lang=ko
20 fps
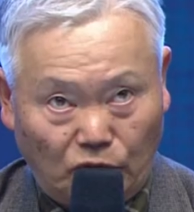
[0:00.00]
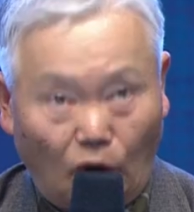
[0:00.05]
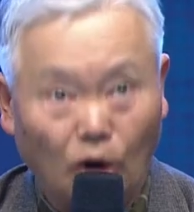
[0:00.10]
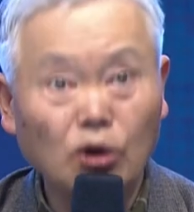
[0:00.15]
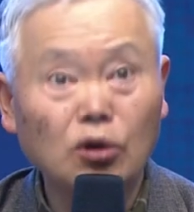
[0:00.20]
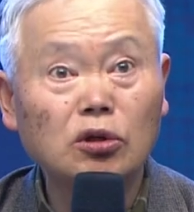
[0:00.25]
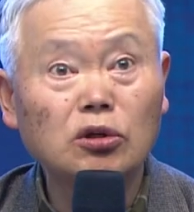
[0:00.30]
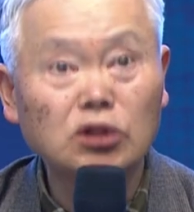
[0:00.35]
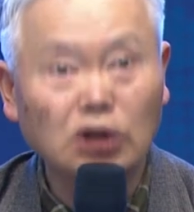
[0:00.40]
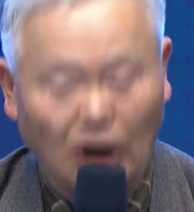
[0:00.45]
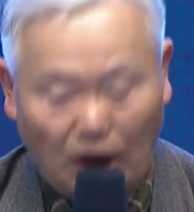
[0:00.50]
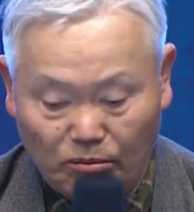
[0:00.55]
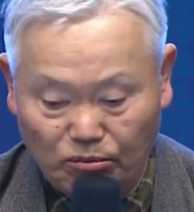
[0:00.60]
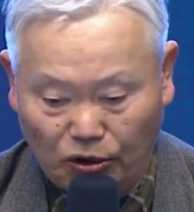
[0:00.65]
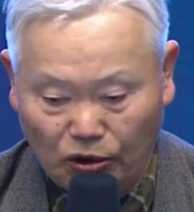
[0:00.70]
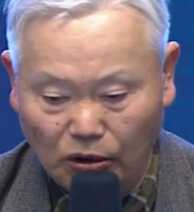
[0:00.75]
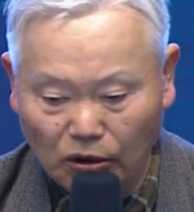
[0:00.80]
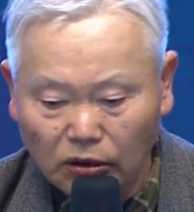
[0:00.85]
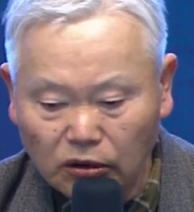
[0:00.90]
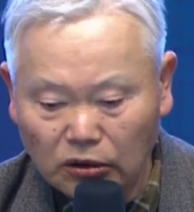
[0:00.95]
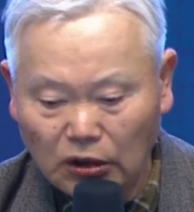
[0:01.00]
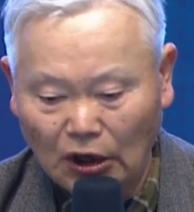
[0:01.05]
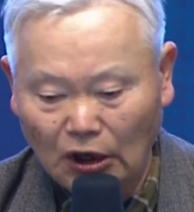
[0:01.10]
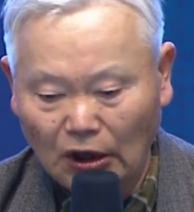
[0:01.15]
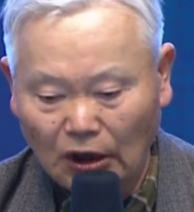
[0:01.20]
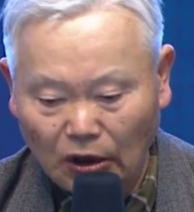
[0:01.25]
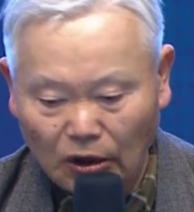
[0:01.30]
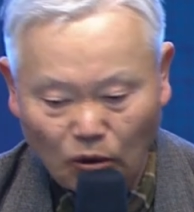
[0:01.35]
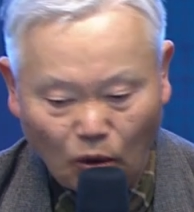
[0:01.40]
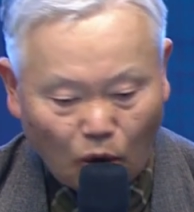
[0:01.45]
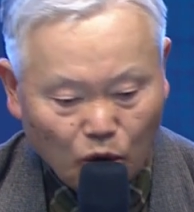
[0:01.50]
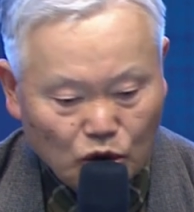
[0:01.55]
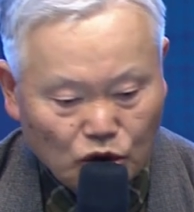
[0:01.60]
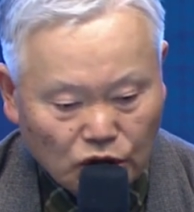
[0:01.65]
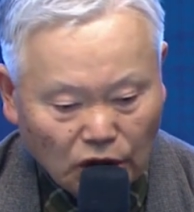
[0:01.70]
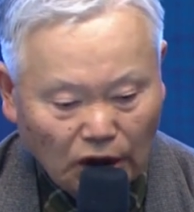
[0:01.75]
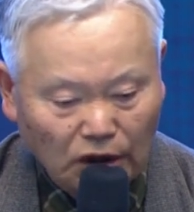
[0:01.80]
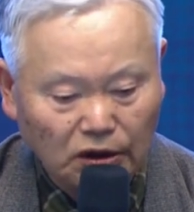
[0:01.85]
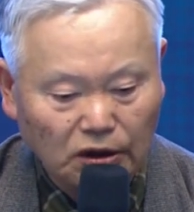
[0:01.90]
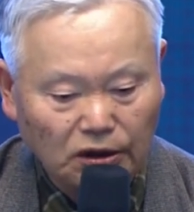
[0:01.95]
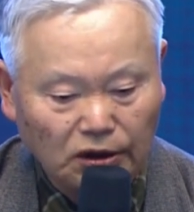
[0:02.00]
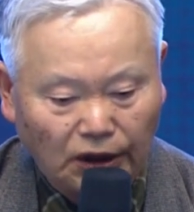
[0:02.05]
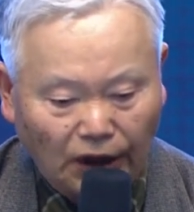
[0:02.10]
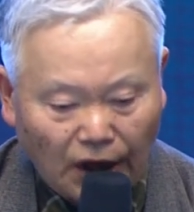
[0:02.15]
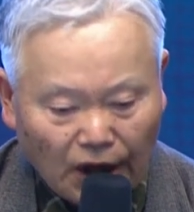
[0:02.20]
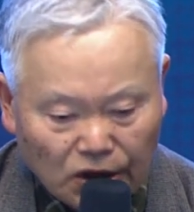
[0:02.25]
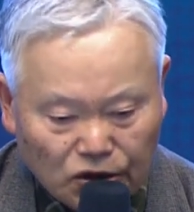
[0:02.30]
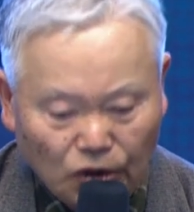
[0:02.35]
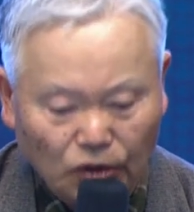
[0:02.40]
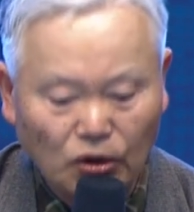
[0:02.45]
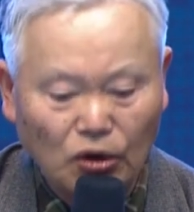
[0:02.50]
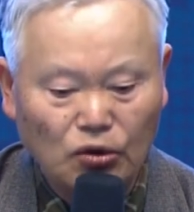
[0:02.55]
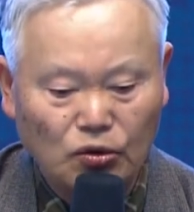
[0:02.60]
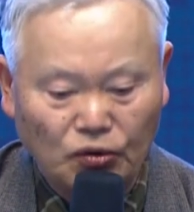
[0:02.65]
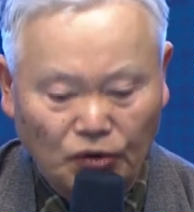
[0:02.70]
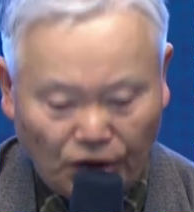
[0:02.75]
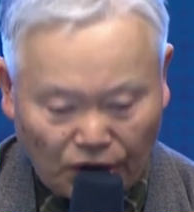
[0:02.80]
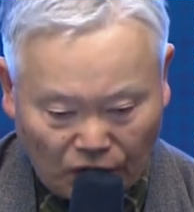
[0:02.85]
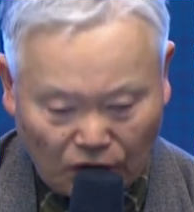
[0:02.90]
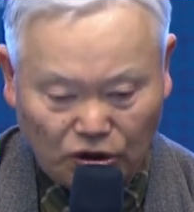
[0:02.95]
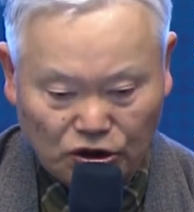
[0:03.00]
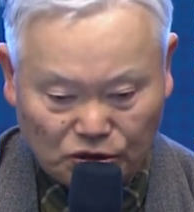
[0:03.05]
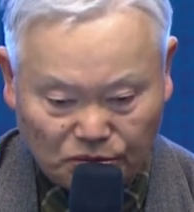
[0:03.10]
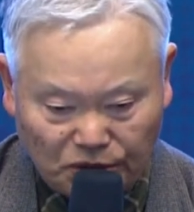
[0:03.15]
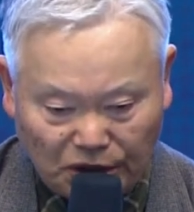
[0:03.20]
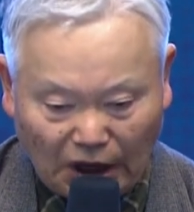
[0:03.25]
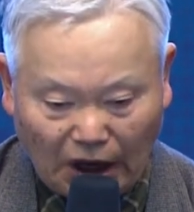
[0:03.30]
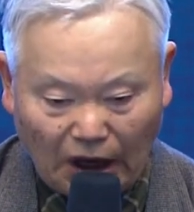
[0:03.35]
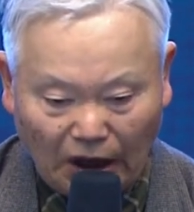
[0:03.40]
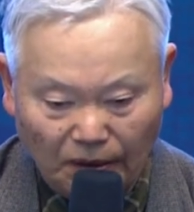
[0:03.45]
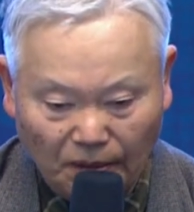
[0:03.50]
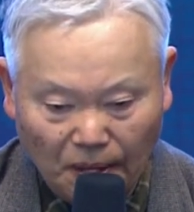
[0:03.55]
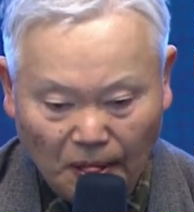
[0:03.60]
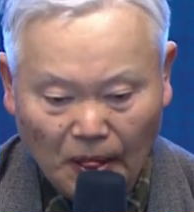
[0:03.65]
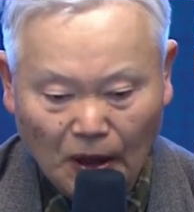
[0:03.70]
덕 있는 사람들을 고칭한 데에서 유래한 것입니다.